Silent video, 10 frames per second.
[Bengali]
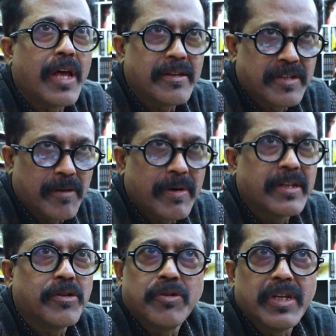আজকে
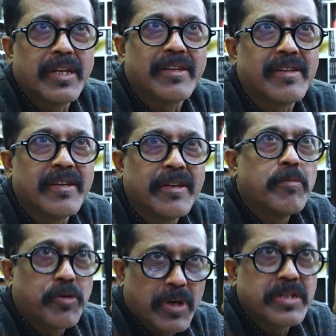বাদে দুই দিন আছে
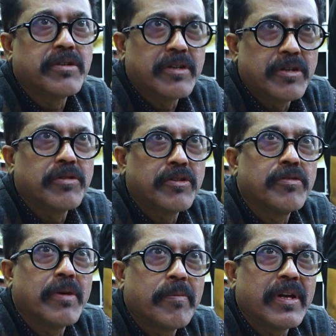প্রকাশ্য করে তো
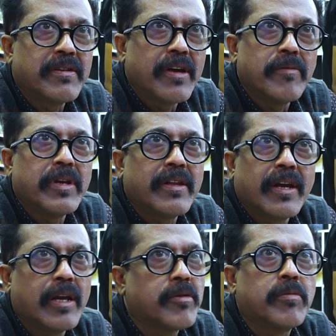কিছু ব্যাপার আছে আমি না
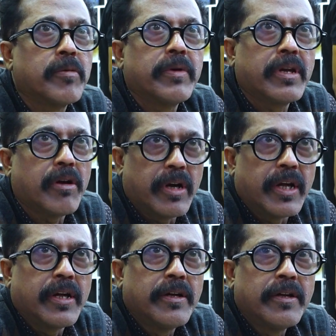থাকলে আবার বই বিক্রি হয় না